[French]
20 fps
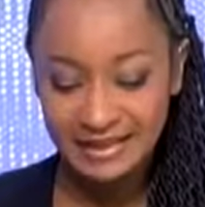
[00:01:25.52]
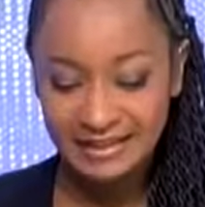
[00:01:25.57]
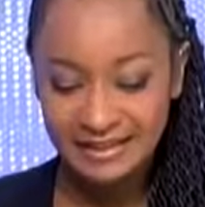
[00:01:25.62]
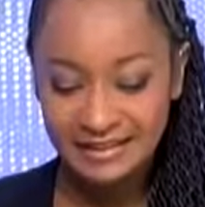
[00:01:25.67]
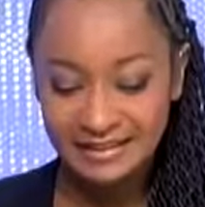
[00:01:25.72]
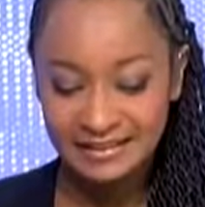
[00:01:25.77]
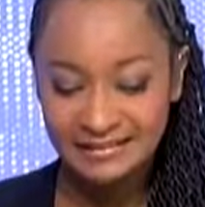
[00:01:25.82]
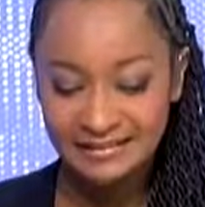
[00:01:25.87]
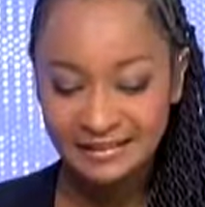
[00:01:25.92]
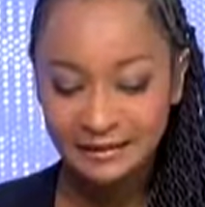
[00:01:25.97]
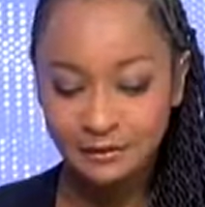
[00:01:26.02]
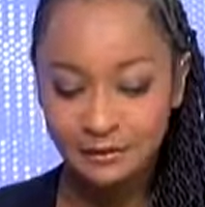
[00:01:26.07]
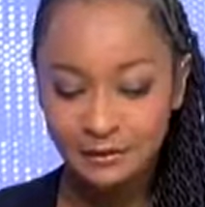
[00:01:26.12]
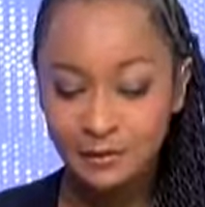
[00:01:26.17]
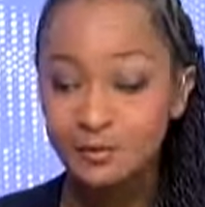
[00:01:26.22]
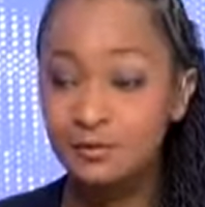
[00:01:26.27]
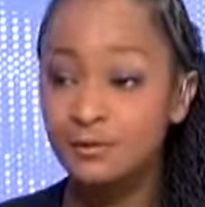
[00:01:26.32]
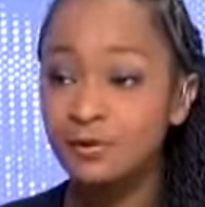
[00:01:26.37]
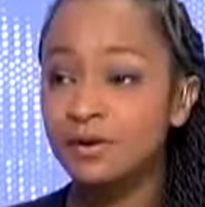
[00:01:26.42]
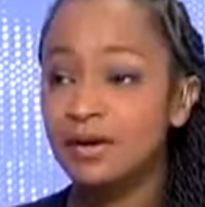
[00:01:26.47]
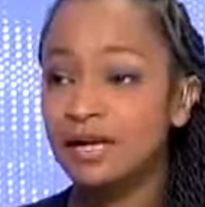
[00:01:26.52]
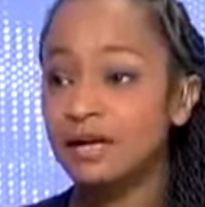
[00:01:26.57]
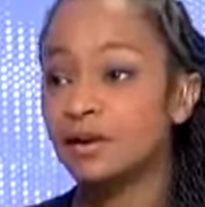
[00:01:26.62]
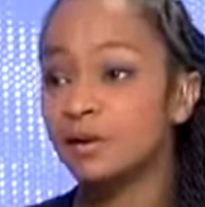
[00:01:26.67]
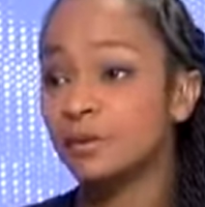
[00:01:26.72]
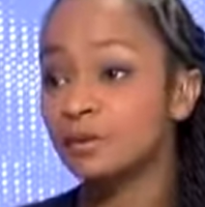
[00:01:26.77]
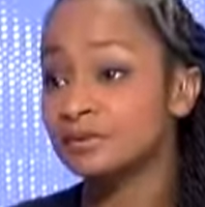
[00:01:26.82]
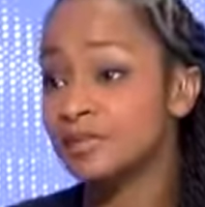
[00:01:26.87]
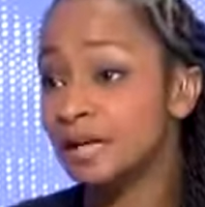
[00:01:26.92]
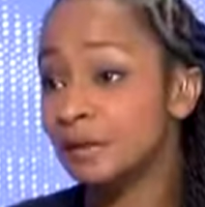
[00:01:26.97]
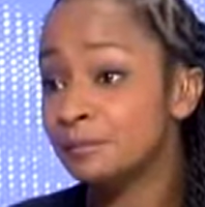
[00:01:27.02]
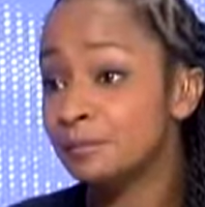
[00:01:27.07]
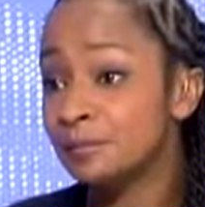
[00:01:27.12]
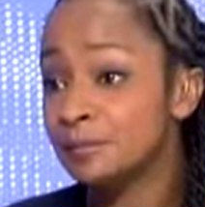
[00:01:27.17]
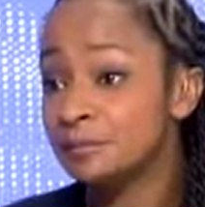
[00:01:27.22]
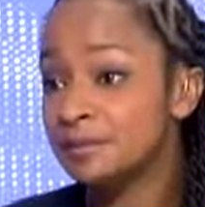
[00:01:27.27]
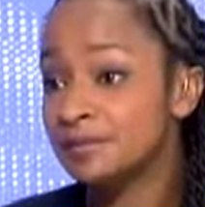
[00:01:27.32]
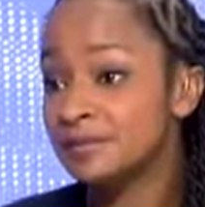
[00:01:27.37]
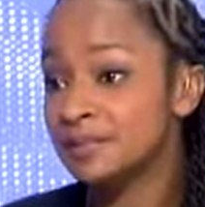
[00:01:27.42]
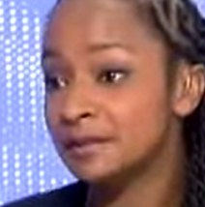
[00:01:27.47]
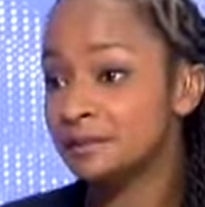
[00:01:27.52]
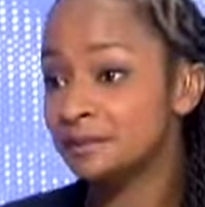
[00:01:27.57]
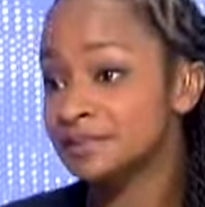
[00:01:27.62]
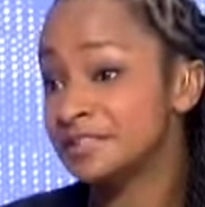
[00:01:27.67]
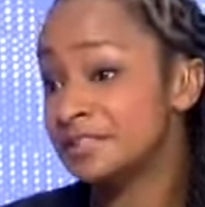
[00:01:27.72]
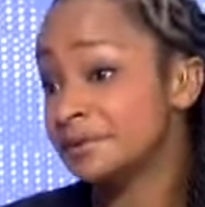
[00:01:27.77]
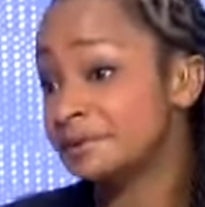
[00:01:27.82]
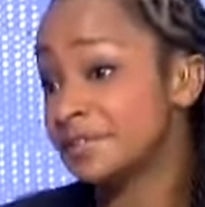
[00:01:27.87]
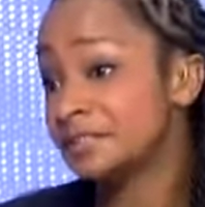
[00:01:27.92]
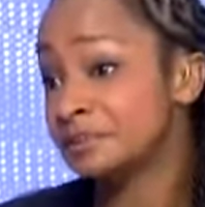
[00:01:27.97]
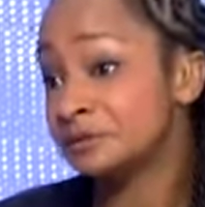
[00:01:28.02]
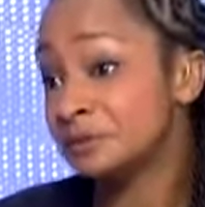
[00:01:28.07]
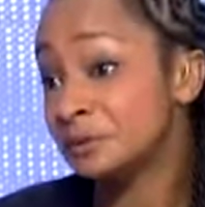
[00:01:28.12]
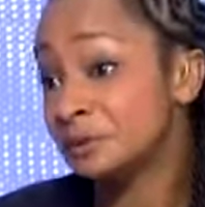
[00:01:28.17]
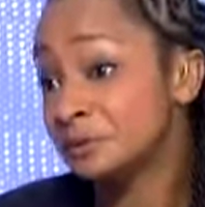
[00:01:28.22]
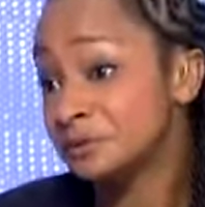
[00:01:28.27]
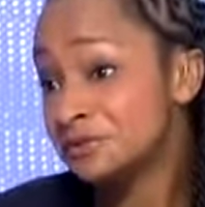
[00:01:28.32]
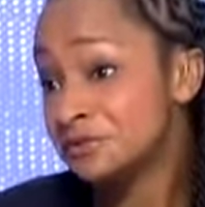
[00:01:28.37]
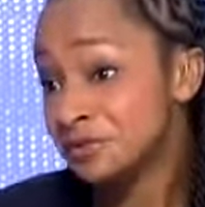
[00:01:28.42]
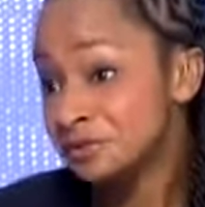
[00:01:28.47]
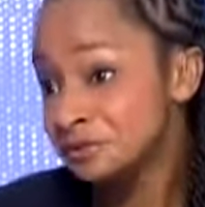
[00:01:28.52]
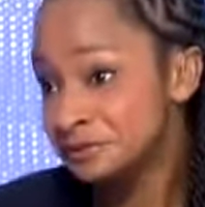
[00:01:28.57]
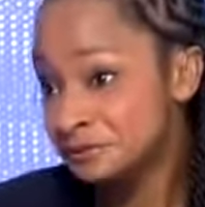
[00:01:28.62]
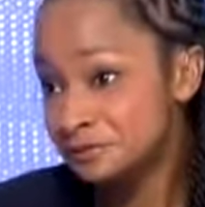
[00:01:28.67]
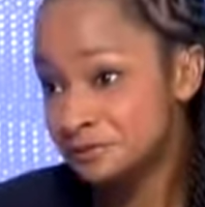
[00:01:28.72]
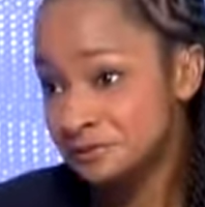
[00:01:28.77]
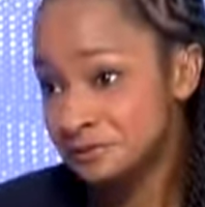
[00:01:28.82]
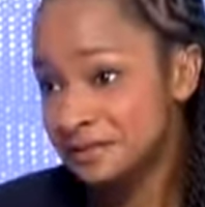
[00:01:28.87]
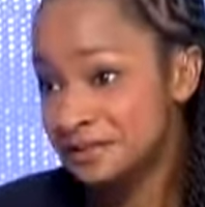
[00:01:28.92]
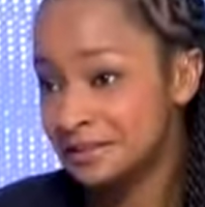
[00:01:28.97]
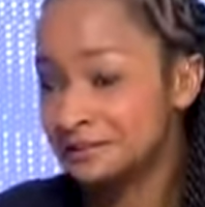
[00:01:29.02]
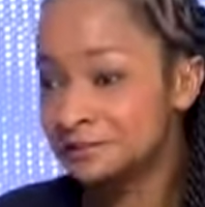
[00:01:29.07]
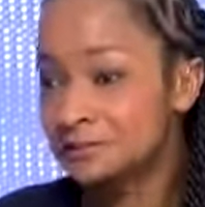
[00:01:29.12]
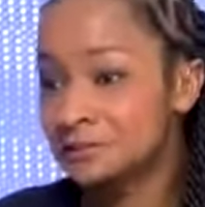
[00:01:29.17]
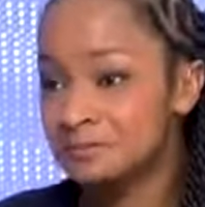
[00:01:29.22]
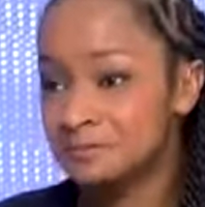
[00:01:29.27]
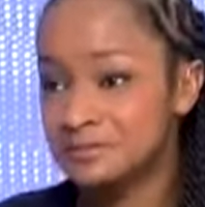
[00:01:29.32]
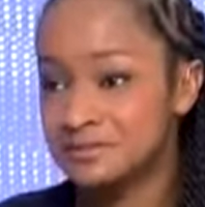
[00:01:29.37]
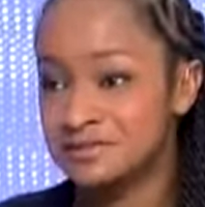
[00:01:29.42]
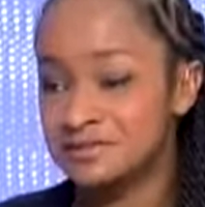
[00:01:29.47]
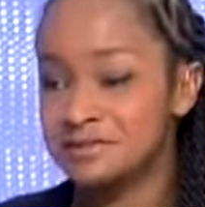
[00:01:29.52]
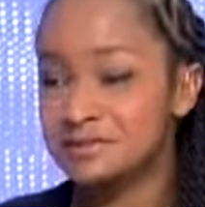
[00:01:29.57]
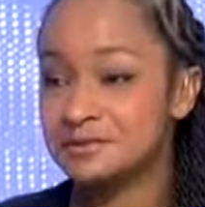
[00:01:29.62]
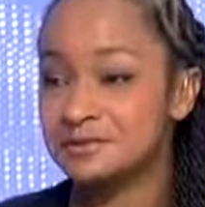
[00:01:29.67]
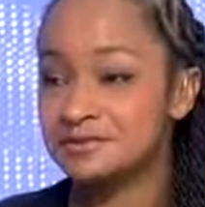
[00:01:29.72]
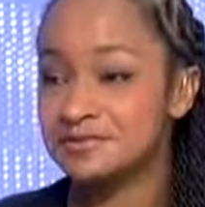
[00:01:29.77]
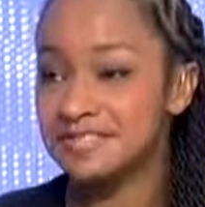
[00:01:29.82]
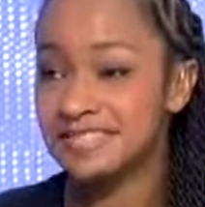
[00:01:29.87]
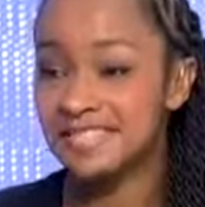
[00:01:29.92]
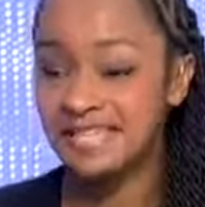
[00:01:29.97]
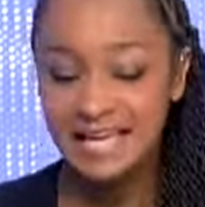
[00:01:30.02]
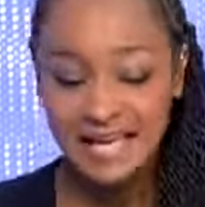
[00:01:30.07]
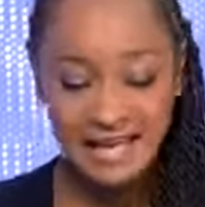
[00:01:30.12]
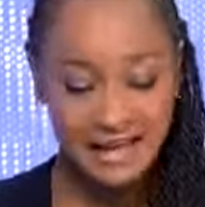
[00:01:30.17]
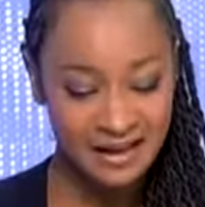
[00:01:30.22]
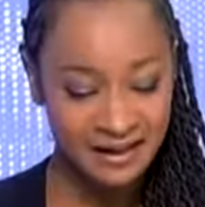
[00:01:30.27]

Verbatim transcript: elle a écrit des romans. Alors on a un peu oublié, on était peut-être trop jeunes toutes les deux pour s'en souvenir.